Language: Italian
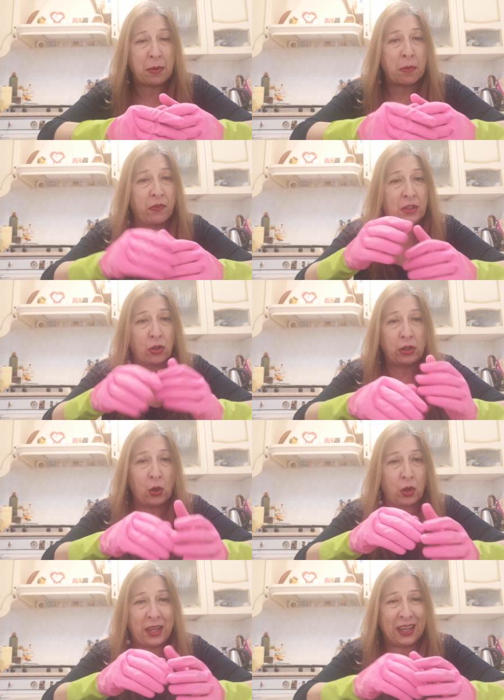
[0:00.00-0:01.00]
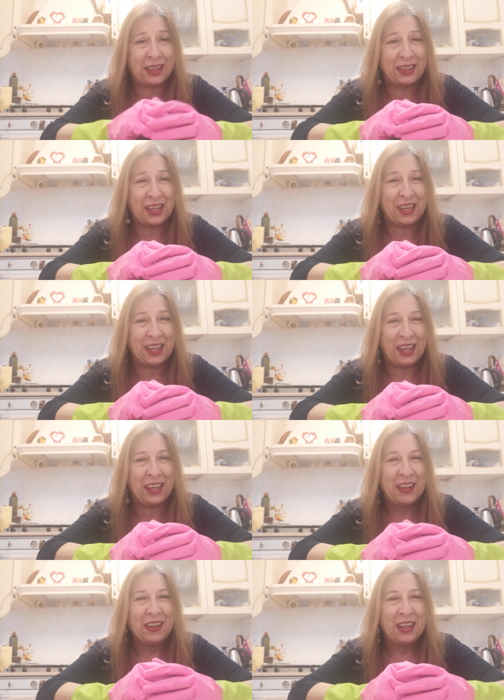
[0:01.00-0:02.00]
Abbiamo visto delle occhette
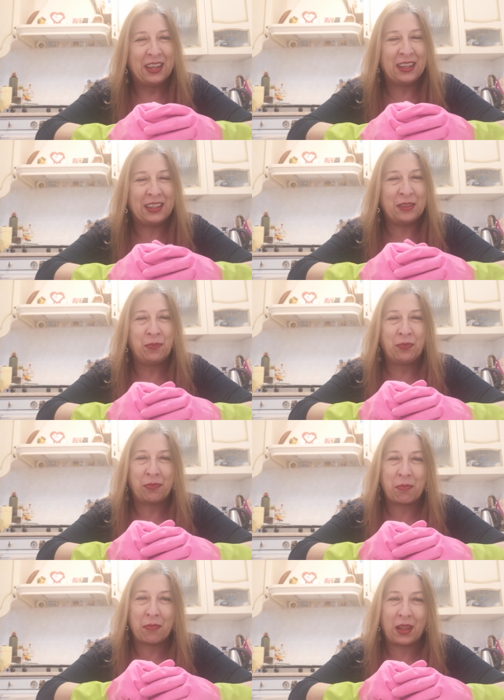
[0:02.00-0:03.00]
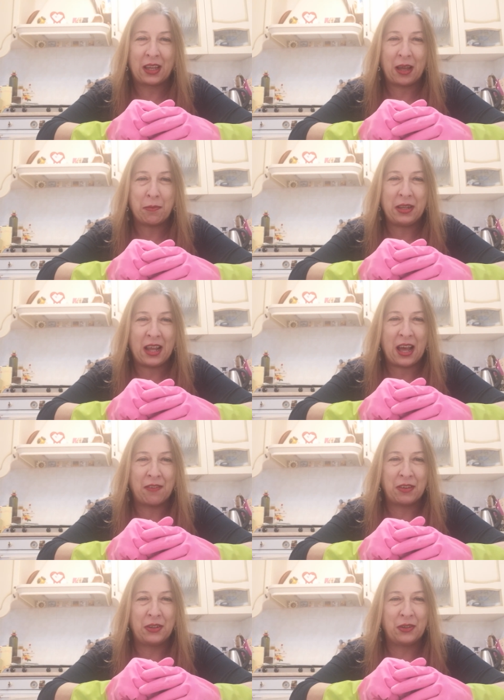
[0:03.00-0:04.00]
che ehm,
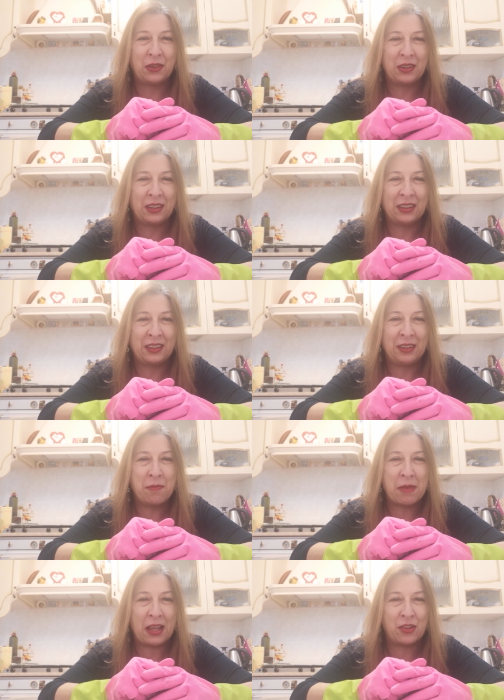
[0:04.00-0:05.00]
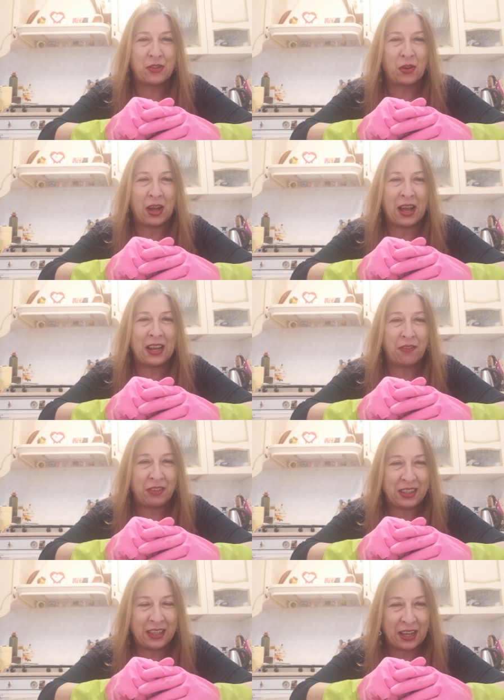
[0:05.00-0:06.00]
camminavano eh, in mezzo alla
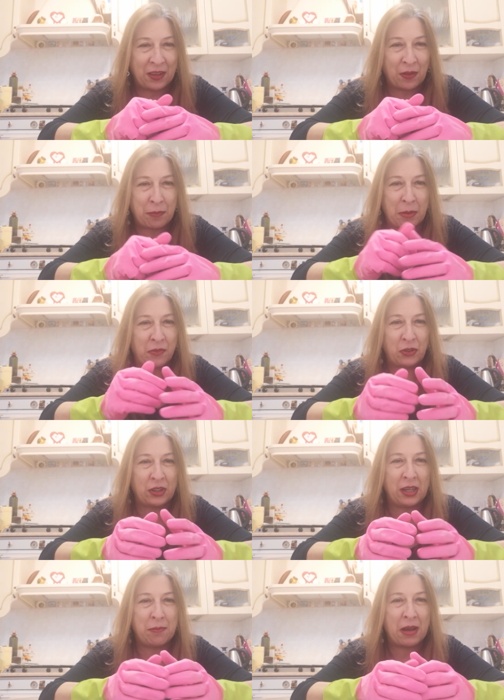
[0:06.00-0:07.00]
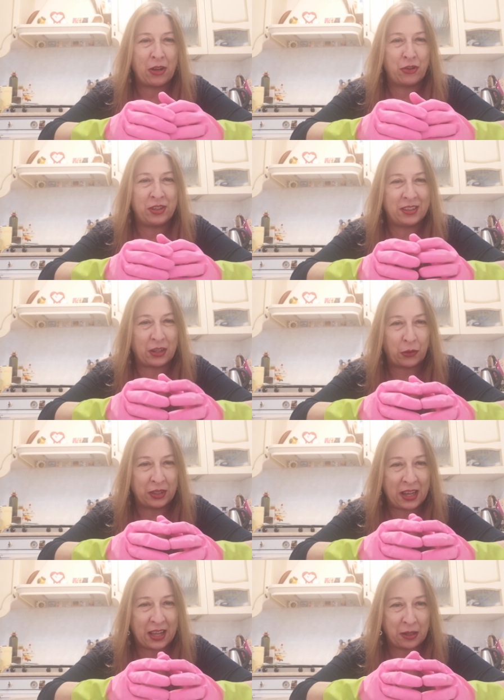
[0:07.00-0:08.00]
via. Abbiamo visto delle immagini
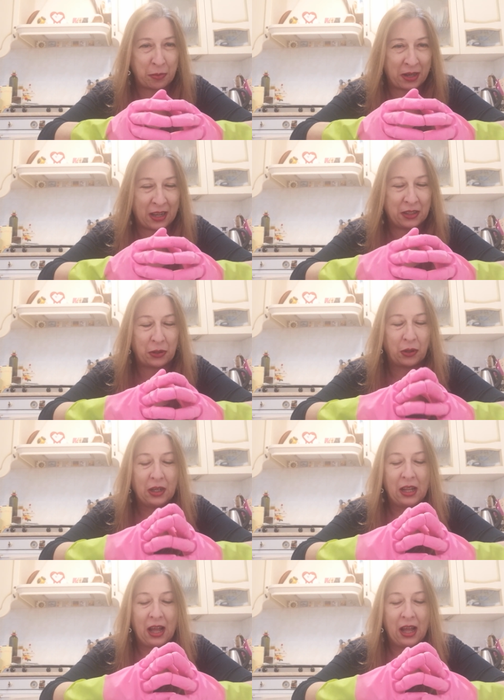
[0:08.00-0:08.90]
straordinarie, peraltro.